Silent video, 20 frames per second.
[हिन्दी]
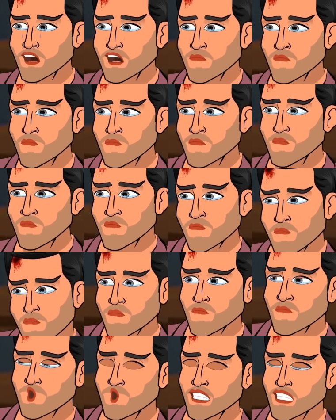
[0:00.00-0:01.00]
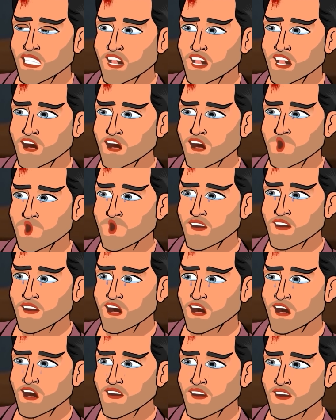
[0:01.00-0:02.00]
बेटा मैंने तुमको बहुत
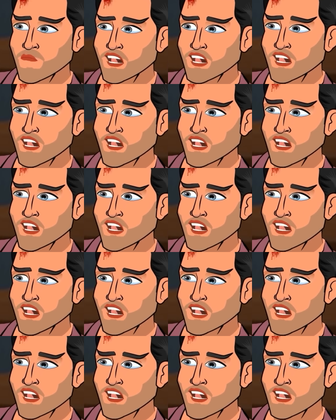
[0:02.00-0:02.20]
खोजा